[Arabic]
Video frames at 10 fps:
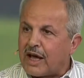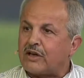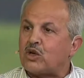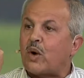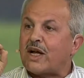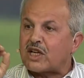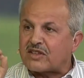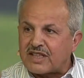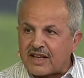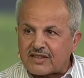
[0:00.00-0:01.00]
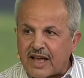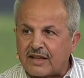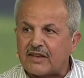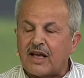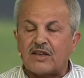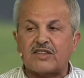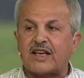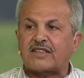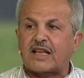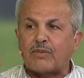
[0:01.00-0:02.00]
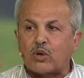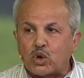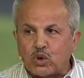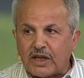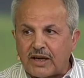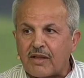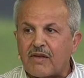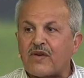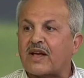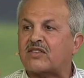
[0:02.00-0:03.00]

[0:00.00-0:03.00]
نواجه السياسات سياسات موجودة فيها نعم.